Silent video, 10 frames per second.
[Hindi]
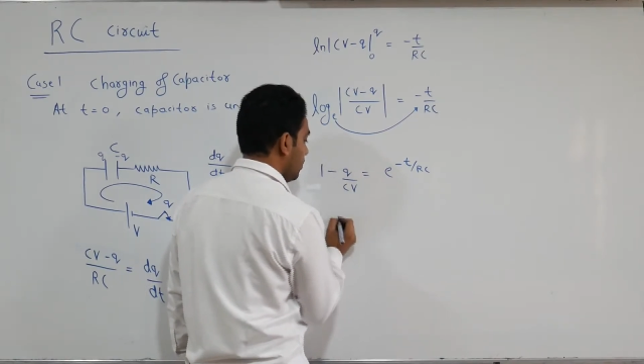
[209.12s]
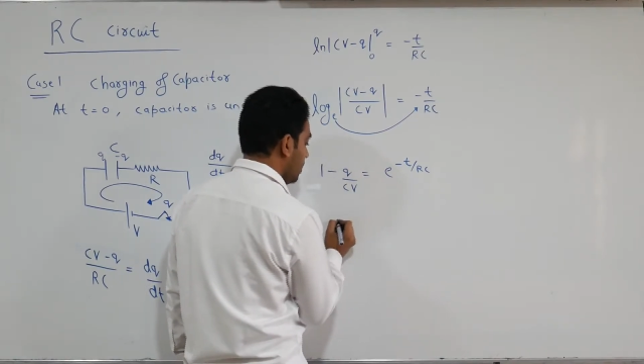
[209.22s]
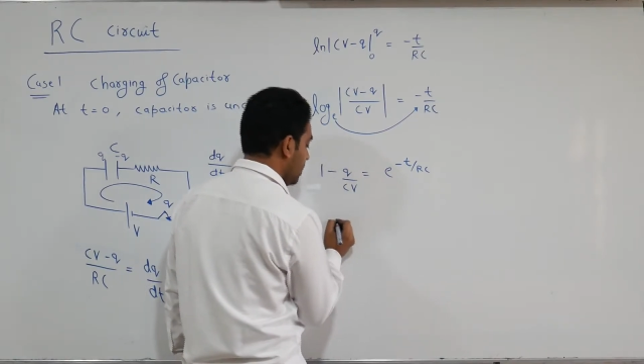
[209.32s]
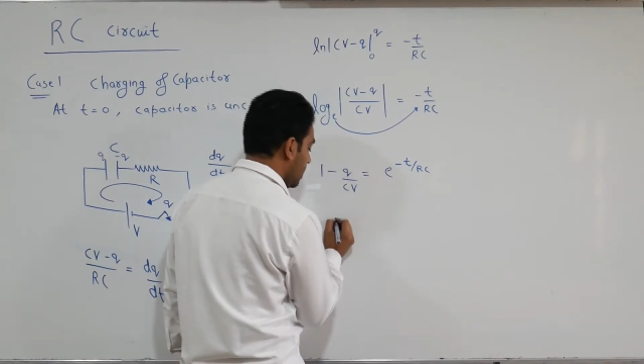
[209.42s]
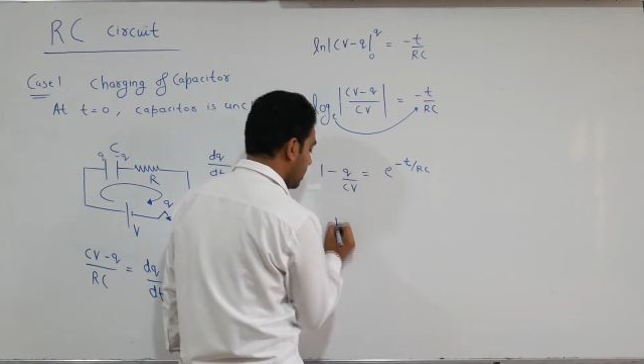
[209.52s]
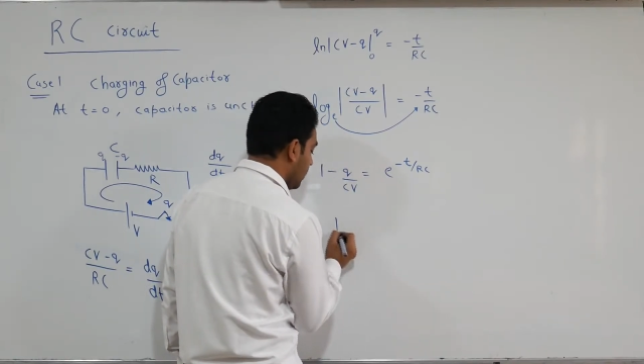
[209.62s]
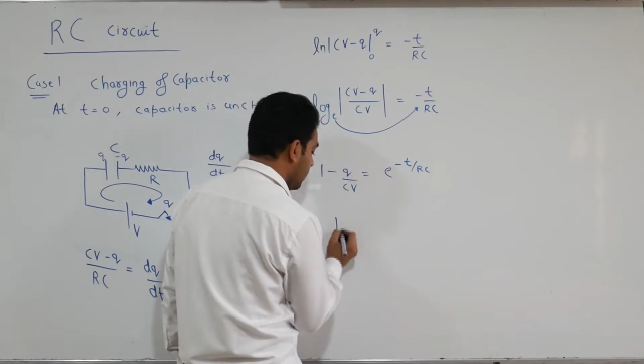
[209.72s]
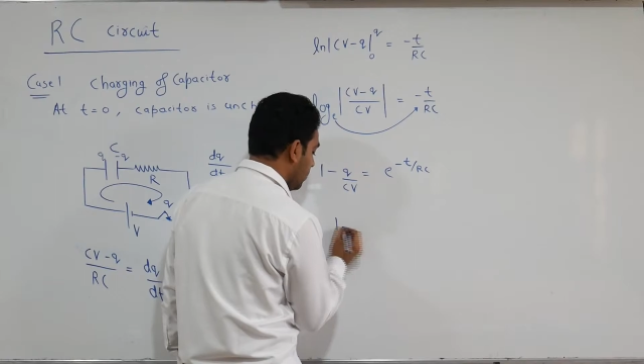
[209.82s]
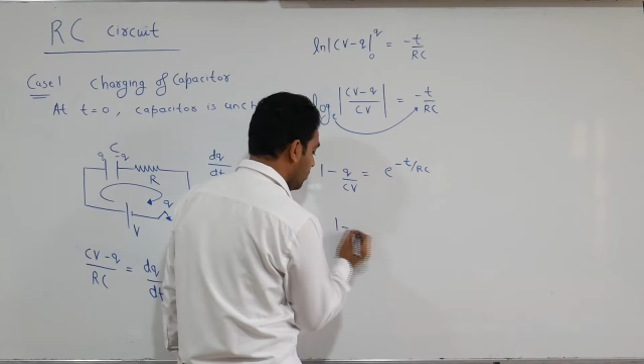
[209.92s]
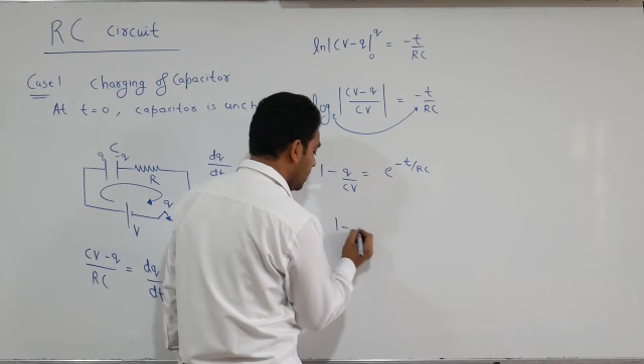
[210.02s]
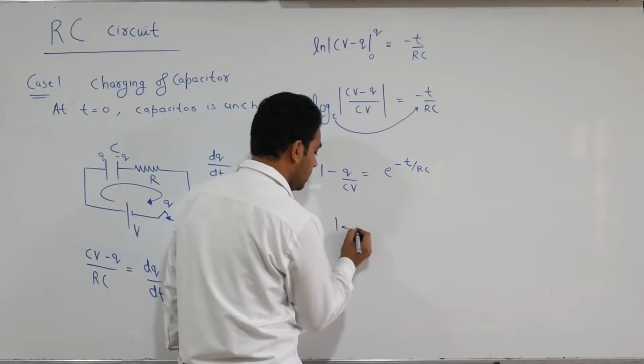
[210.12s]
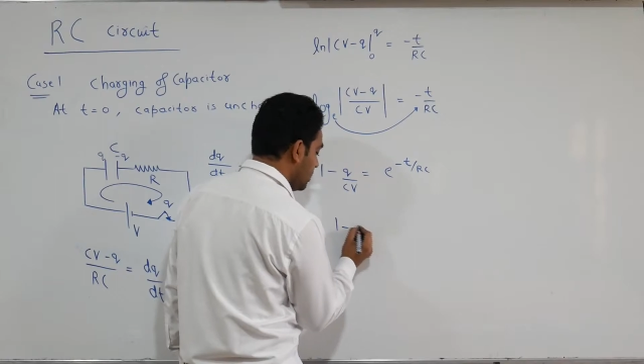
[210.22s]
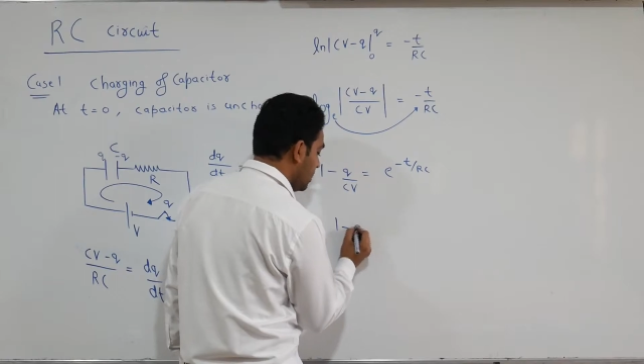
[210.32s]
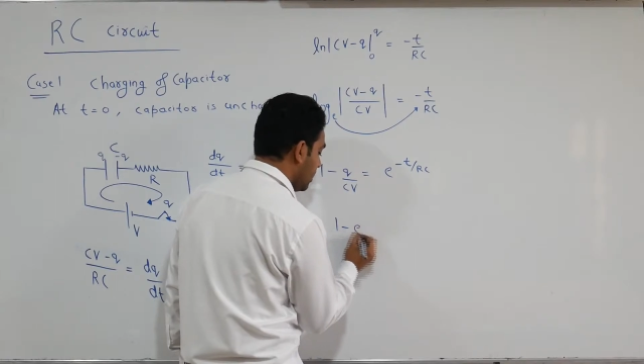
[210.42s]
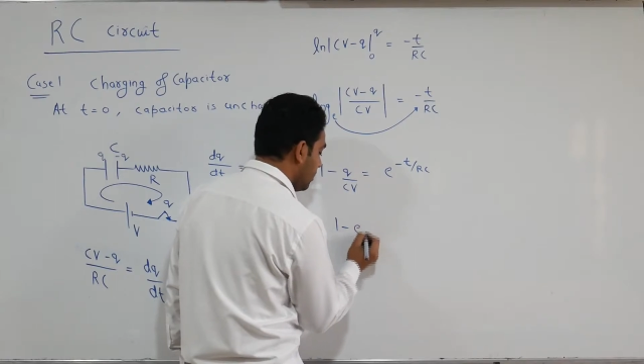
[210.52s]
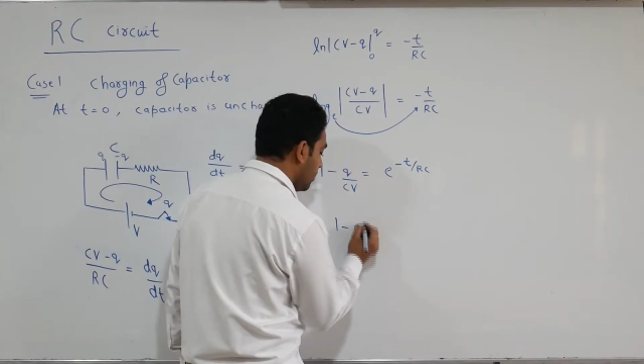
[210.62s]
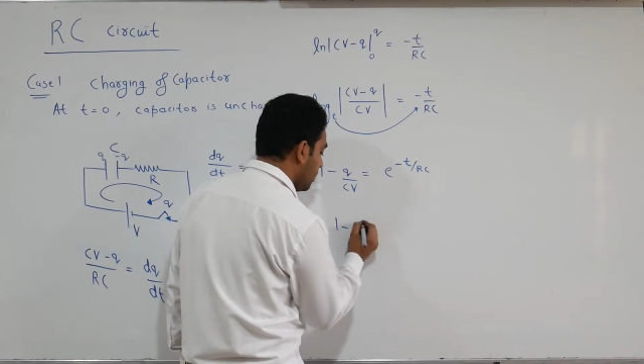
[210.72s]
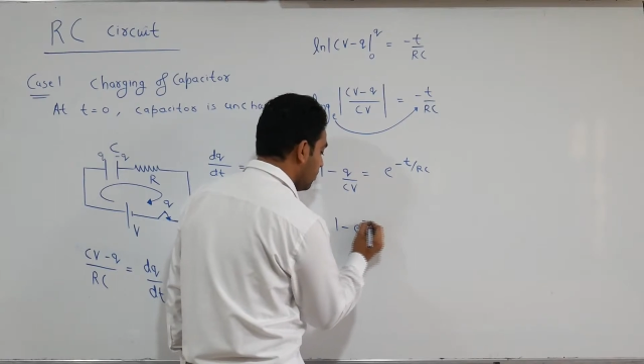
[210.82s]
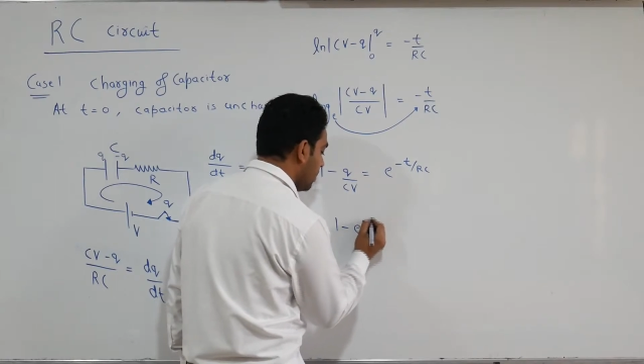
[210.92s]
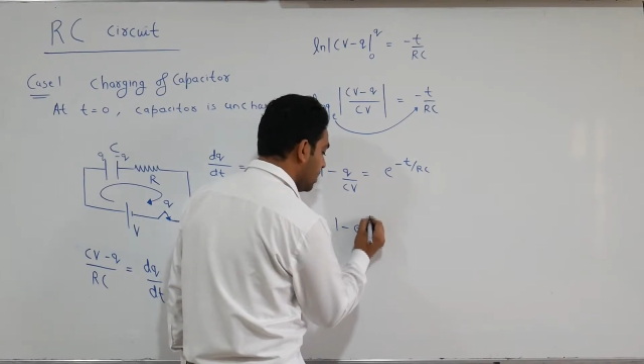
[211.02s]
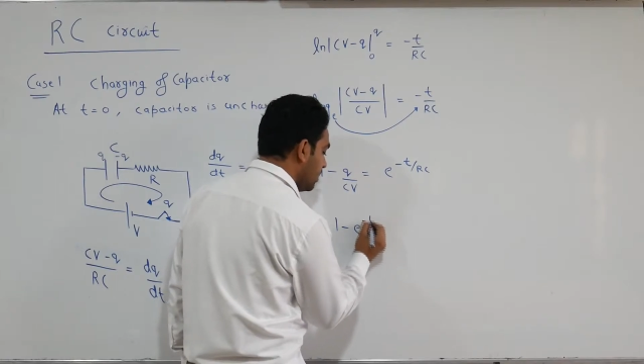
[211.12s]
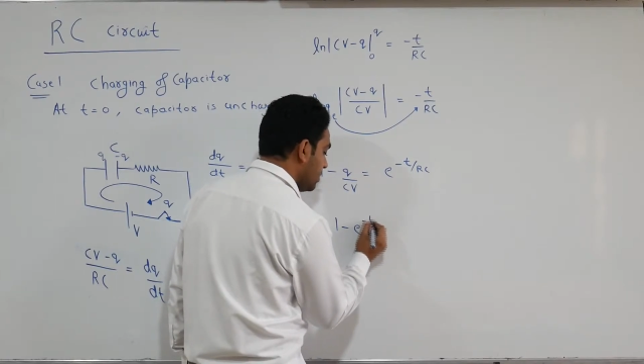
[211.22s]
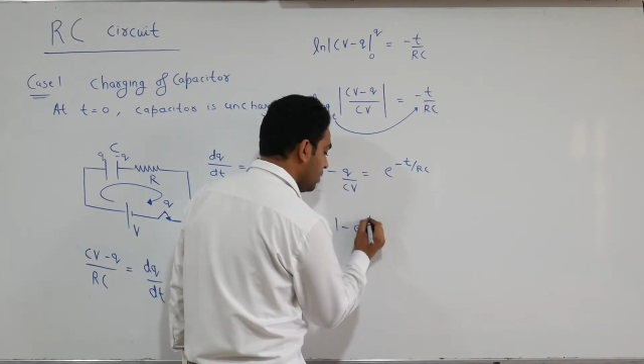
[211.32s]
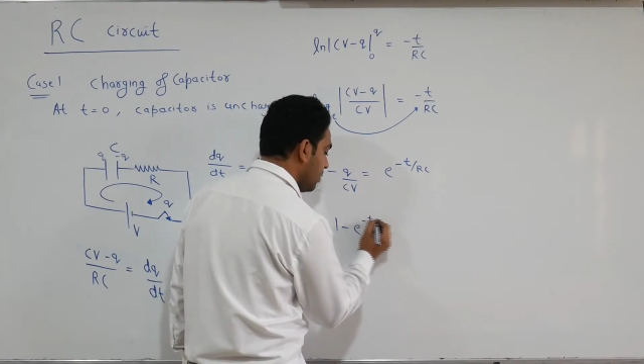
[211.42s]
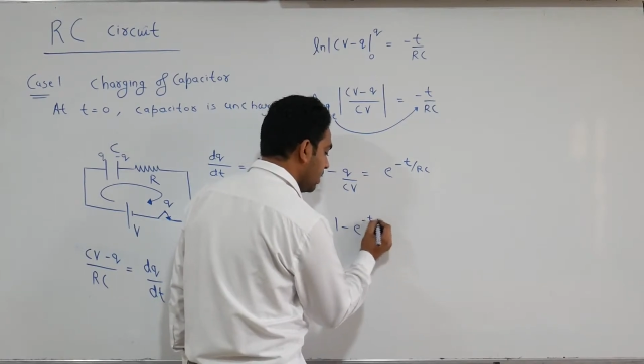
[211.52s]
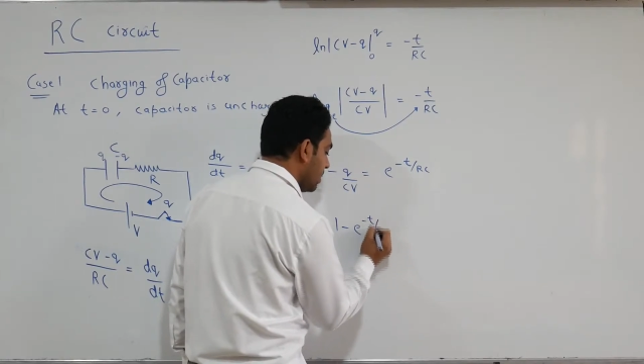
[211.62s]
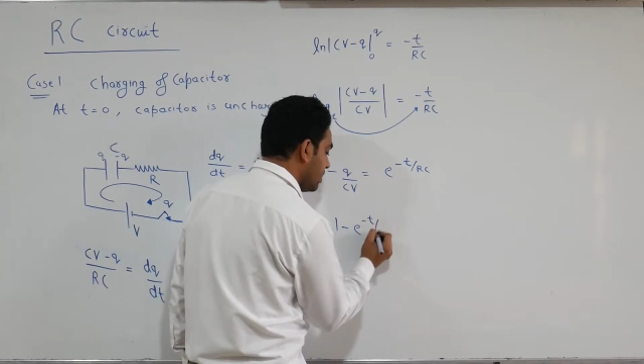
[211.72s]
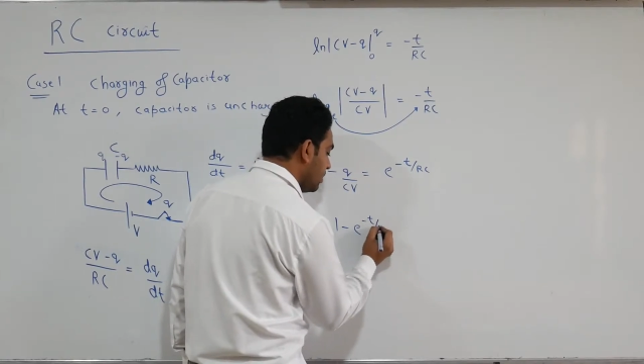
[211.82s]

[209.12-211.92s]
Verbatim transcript: तो इधर जाएगा वन माइनस ई की पावर माइनस टी बाई आर